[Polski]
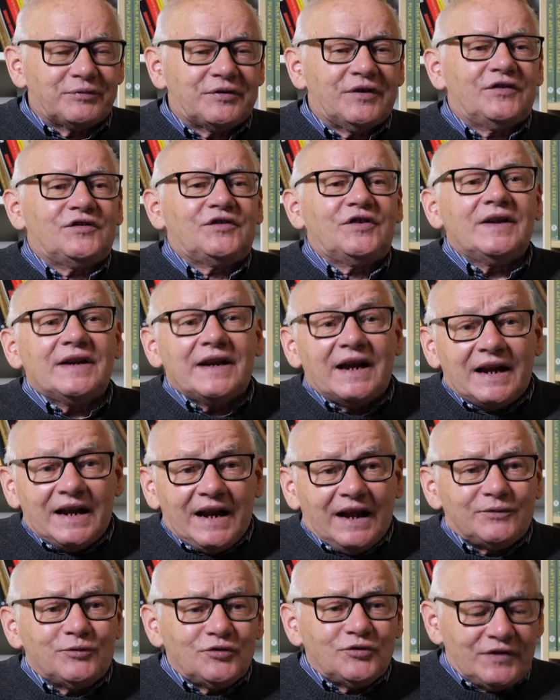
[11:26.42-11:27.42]
Przez szereg
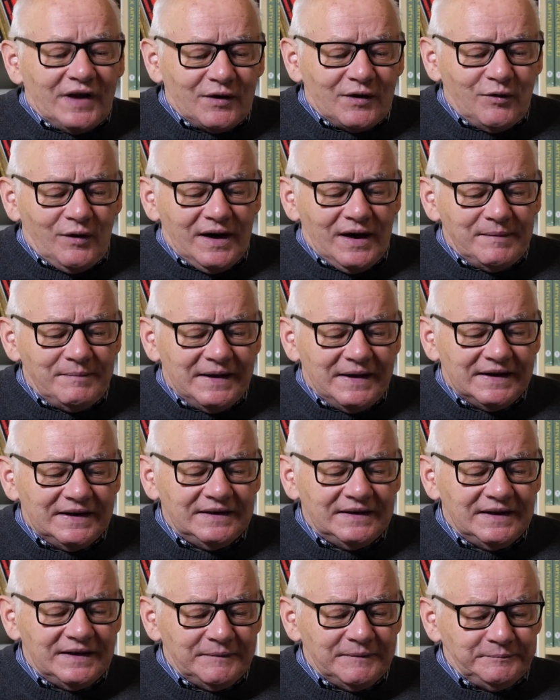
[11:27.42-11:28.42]
lat już jako
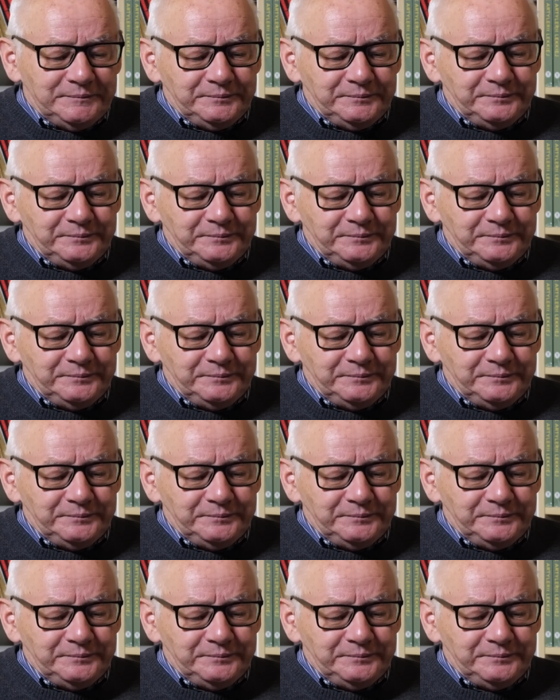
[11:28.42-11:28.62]
emeryt